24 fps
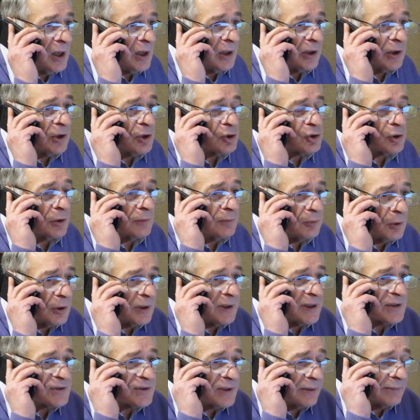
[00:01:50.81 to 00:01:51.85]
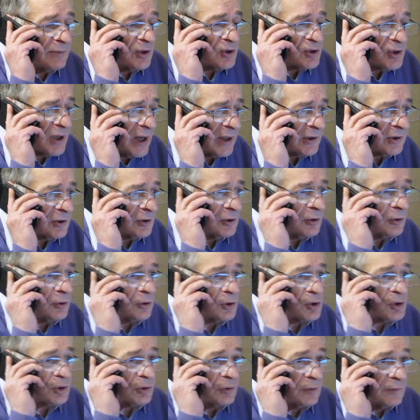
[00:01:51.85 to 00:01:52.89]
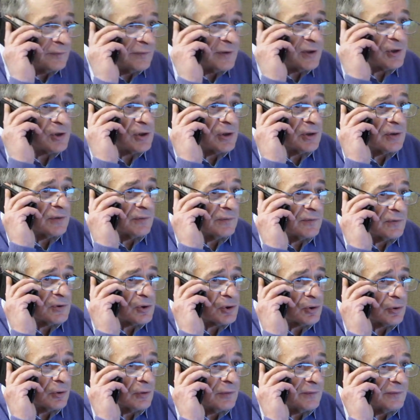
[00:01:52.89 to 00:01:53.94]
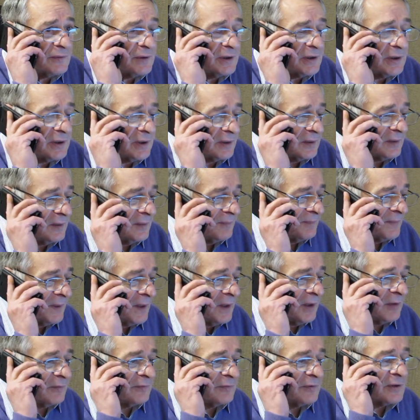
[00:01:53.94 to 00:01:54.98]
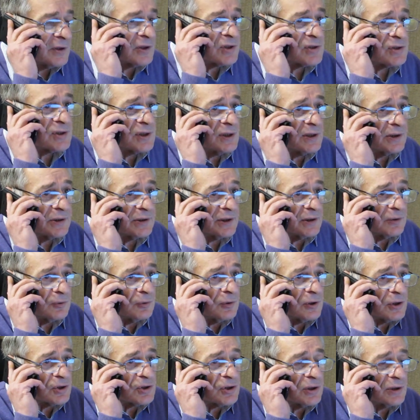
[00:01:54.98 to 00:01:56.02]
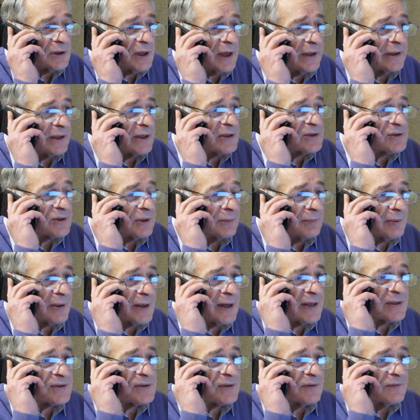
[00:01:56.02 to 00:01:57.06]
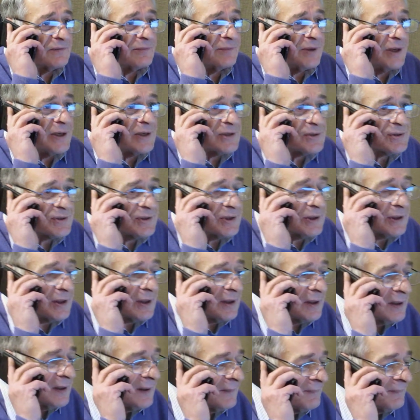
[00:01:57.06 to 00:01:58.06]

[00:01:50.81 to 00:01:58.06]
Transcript: еще более замечательную, что вы, что вы выразили такое желание собраться вместе,